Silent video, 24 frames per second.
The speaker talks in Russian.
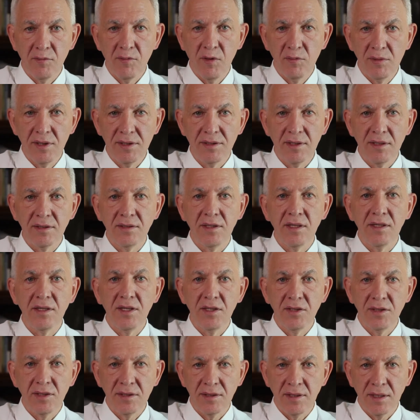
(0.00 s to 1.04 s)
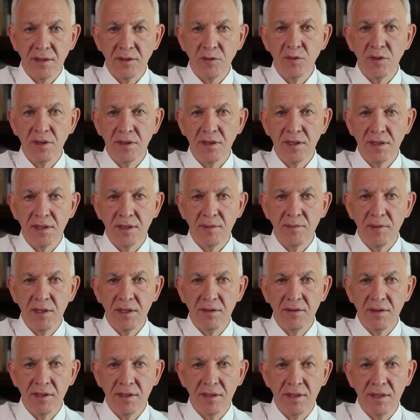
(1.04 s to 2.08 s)
в области сердечно-сосудистых
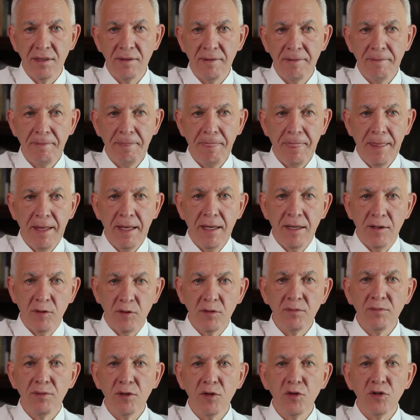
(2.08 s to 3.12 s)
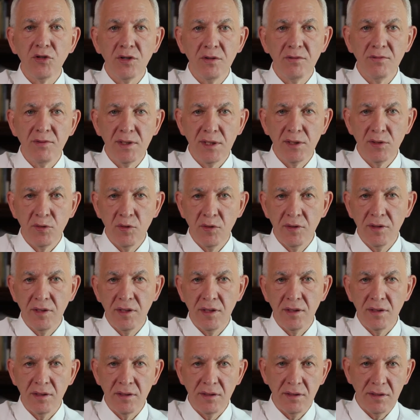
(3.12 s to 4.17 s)
заболеваний, он был очень
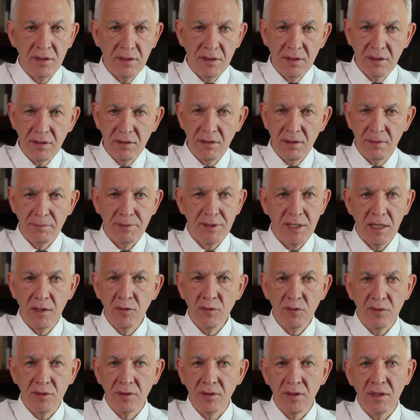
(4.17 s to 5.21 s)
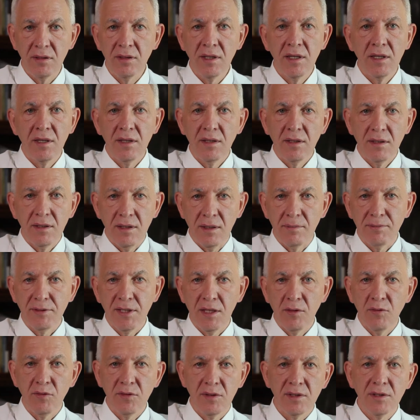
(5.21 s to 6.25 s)
высокий и абсолютно,
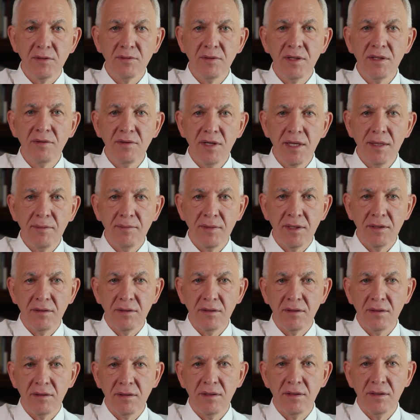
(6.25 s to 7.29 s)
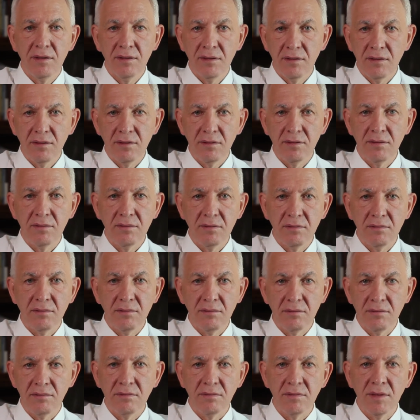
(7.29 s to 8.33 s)
абсолютно своевременен И
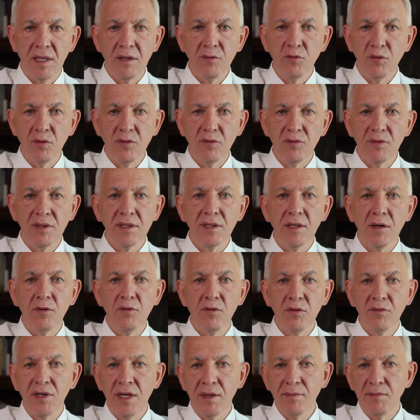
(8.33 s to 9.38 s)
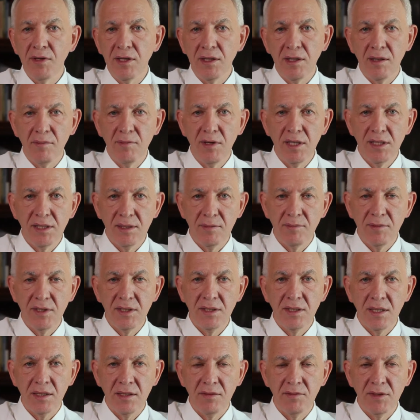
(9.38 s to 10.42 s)
на уровне того времени, это были
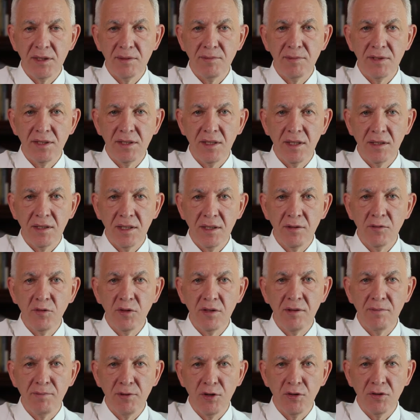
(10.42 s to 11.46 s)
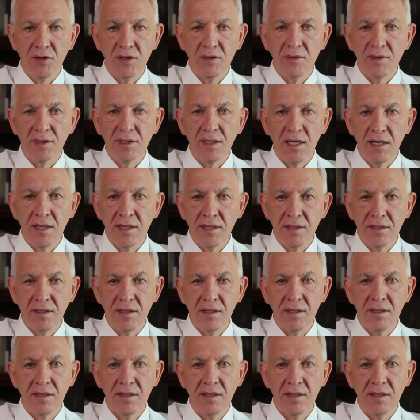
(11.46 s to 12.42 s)
70-80-е годы прошлого столетия.